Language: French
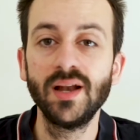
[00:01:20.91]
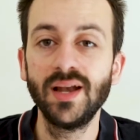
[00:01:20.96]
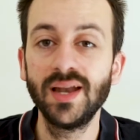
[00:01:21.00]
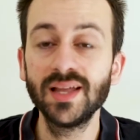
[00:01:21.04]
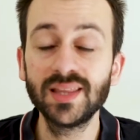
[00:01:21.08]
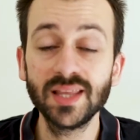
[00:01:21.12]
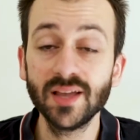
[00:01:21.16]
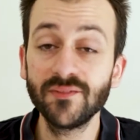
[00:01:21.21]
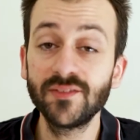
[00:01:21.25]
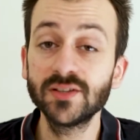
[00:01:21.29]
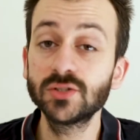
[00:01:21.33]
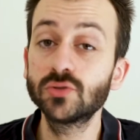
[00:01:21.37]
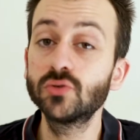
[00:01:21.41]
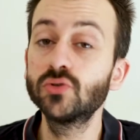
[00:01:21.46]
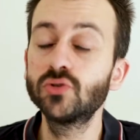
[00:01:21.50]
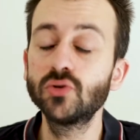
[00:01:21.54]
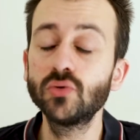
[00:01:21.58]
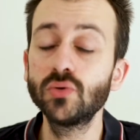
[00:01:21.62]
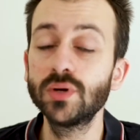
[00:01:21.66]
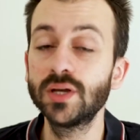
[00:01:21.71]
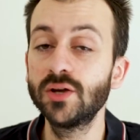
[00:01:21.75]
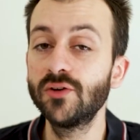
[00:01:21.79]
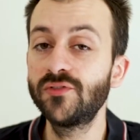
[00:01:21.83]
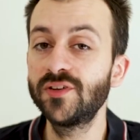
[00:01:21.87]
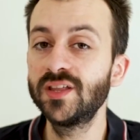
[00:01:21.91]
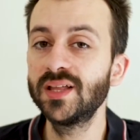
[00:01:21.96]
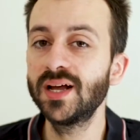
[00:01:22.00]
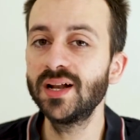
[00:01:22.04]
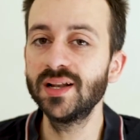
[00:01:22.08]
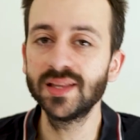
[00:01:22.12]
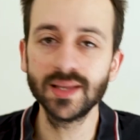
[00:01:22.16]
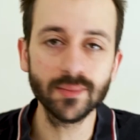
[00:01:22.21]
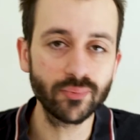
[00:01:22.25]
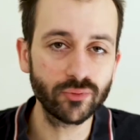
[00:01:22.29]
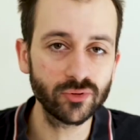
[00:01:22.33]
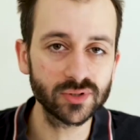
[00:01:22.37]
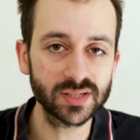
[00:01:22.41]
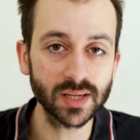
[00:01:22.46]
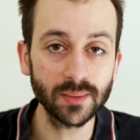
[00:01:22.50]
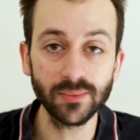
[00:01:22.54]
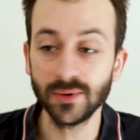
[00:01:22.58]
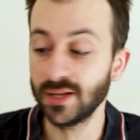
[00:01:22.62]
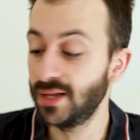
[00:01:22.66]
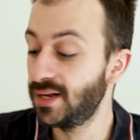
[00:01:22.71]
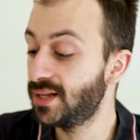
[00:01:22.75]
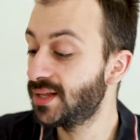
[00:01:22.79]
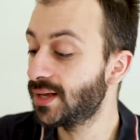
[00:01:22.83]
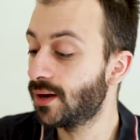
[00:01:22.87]
L'interface audio est au final des plus
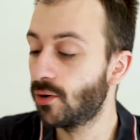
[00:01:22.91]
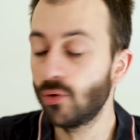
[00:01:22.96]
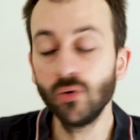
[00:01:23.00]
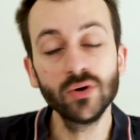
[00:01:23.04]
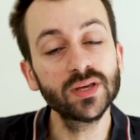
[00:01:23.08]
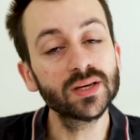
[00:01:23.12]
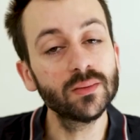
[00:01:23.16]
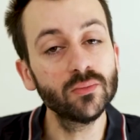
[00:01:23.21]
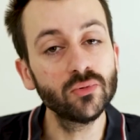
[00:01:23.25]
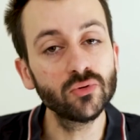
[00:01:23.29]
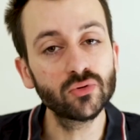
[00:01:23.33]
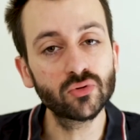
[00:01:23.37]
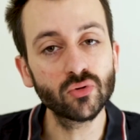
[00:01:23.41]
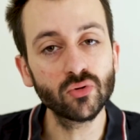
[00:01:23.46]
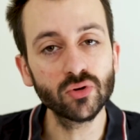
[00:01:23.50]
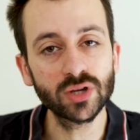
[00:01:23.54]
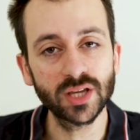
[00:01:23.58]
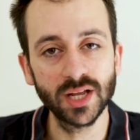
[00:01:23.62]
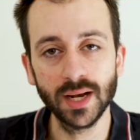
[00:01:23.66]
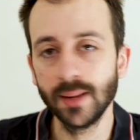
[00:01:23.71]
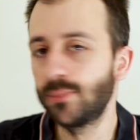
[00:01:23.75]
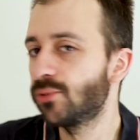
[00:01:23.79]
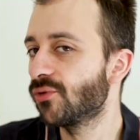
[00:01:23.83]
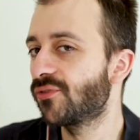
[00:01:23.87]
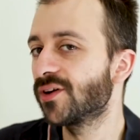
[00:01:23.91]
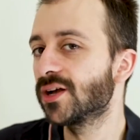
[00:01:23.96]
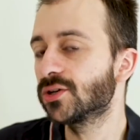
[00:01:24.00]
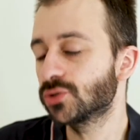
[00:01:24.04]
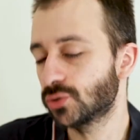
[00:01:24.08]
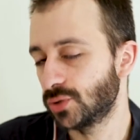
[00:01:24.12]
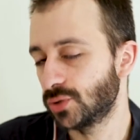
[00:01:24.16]
simples et il n'y a aucun bouton qui est là pour faire